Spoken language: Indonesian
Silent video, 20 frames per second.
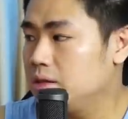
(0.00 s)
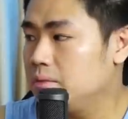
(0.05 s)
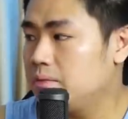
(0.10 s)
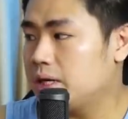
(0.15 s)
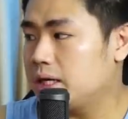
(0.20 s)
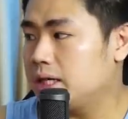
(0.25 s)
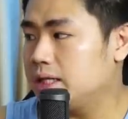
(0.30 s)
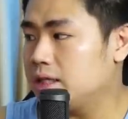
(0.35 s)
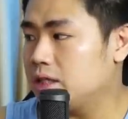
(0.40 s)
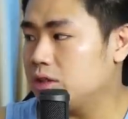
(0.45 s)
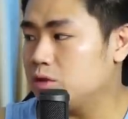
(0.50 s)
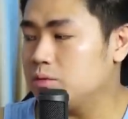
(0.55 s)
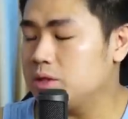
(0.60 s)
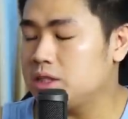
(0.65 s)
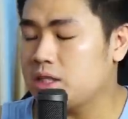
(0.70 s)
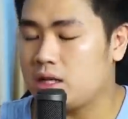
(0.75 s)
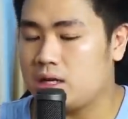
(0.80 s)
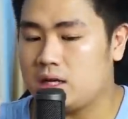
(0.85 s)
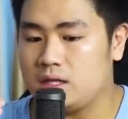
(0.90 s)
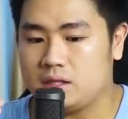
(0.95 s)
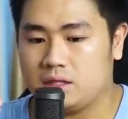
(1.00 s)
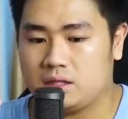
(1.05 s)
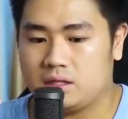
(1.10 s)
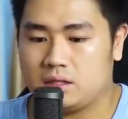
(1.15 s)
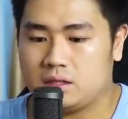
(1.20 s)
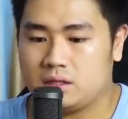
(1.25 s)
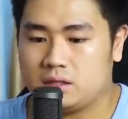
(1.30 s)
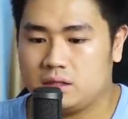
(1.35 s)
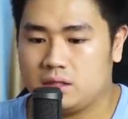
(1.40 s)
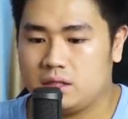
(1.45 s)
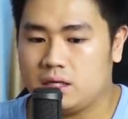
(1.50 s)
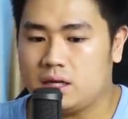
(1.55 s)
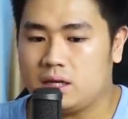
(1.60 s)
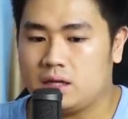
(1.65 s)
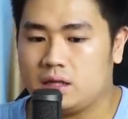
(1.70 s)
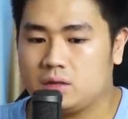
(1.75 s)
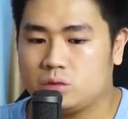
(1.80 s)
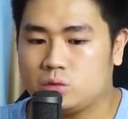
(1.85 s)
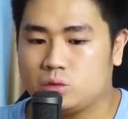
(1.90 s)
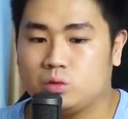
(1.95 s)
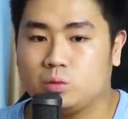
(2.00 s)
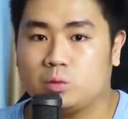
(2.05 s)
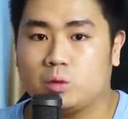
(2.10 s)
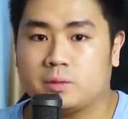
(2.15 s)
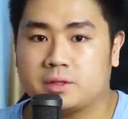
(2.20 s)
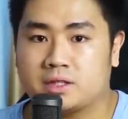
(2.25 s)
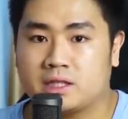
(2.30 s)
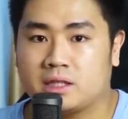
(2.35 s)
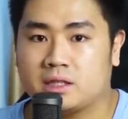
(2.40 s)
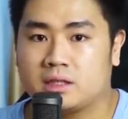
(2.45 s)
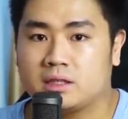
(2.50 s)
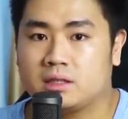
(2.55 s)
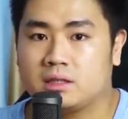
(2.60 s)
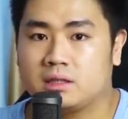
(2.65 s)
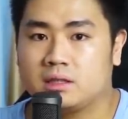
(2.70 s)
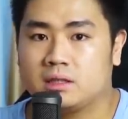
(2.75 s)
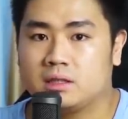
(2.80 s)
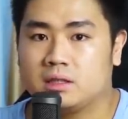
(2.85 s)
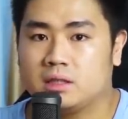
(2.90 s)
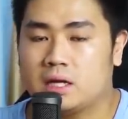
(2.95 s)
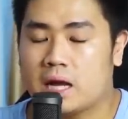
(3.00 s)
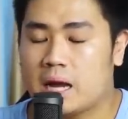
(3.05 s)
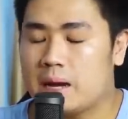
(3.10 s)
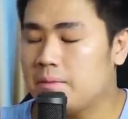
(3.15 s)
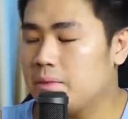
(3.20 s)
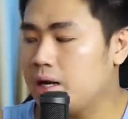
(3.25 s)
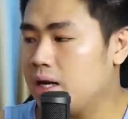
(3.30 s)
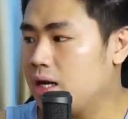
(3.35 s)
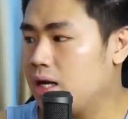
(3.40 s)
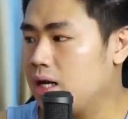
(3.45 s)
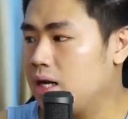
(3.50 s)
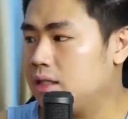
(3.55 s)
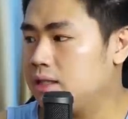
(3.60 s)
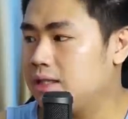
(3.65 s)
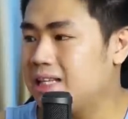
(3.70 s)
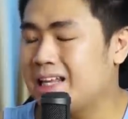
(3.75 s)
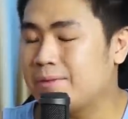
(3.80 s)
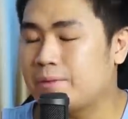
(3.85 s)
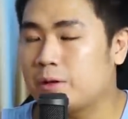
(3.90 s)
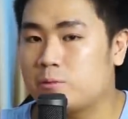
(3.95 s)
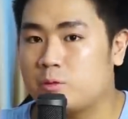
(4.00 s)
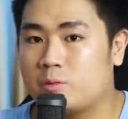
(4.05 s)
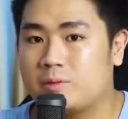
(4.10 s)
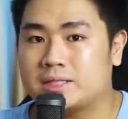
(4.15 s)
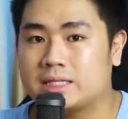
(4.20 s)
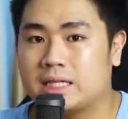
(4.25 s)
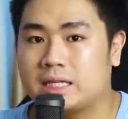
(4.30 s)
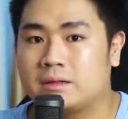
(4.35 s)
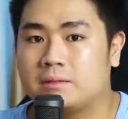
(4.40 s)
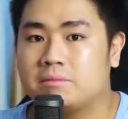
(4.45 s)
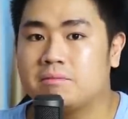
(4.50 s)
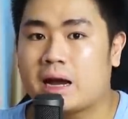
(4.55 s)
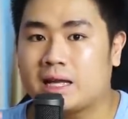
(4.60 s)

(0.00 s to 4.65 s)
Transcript: Magenta itu misalkan dia 70% sama 80%.